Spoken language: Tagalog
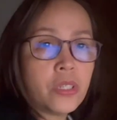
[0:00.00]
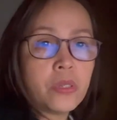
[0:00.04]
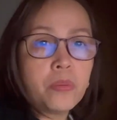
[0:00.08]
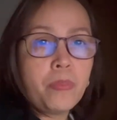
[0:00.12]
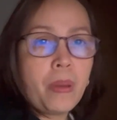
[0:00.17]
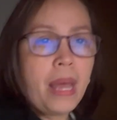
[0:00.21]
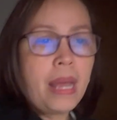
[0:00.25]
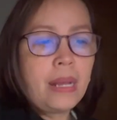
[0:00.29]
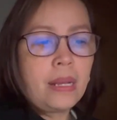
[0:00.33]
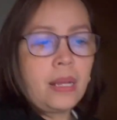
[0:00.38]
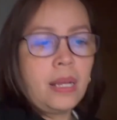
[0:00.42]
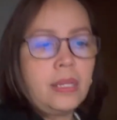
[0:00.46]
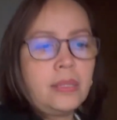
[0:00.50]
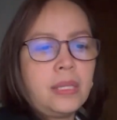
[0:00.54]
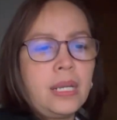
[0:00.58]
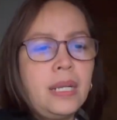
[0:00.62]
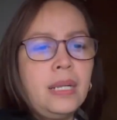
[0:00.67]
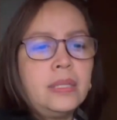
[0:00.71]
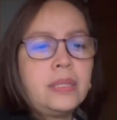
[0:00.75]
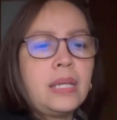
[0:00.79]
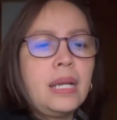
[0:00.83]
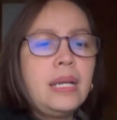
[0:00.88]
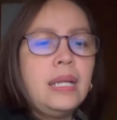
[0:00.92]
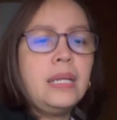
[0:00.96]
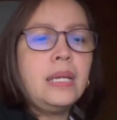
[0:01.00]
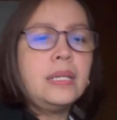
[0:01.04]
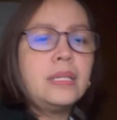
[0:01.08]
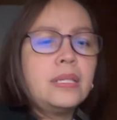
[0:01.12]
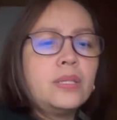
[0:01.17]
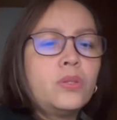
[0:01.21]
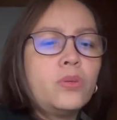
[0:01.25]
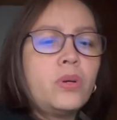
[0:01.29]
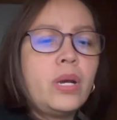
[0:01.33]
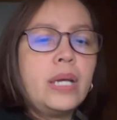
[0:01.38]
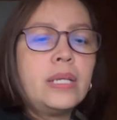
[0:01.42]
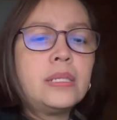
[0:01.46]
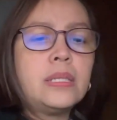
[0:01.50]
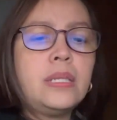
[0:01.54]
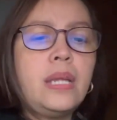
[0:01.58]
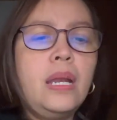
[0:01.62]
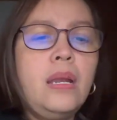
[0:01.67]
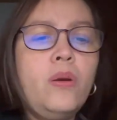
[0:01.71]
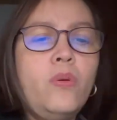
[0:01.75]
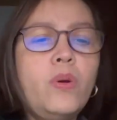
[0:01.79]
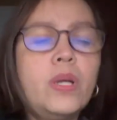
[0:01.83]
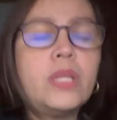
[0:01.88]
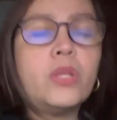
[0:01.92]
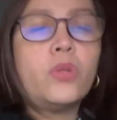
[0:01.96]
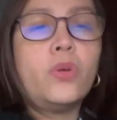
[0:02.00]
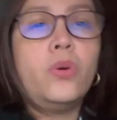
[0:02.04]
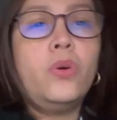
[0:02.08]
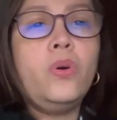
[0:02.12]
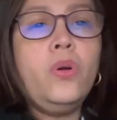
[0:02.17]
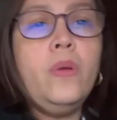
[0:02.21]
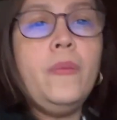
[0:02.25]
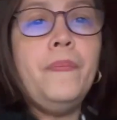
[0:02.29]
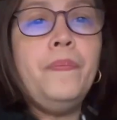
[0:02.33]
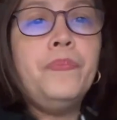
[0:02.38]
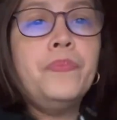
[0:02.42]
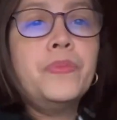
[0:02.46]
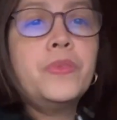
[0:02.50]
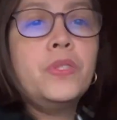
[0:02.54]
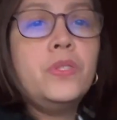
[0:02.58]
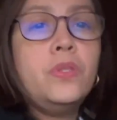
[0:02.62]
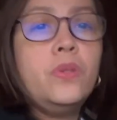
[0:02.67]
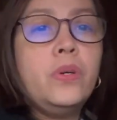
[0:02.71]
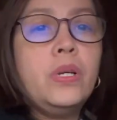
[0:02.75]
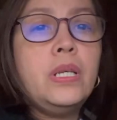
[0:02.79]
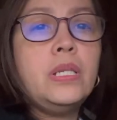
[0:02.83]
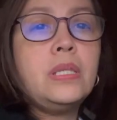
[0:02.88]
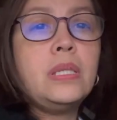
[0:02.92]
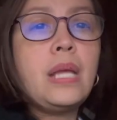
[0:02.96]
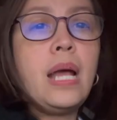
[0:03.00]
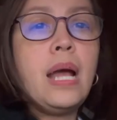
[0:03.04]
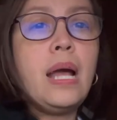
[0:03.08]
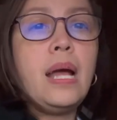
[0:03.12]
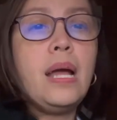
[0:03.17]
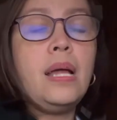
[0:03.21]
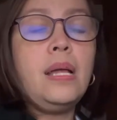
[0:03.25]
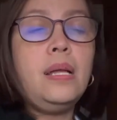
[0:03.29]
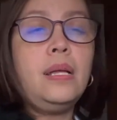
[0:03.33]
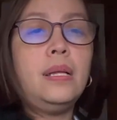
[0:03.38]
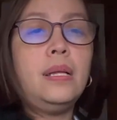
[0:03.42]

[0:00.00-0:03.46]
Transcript: back. Ang tagal-tagal na dito guys. Dalawa to. Yung isa,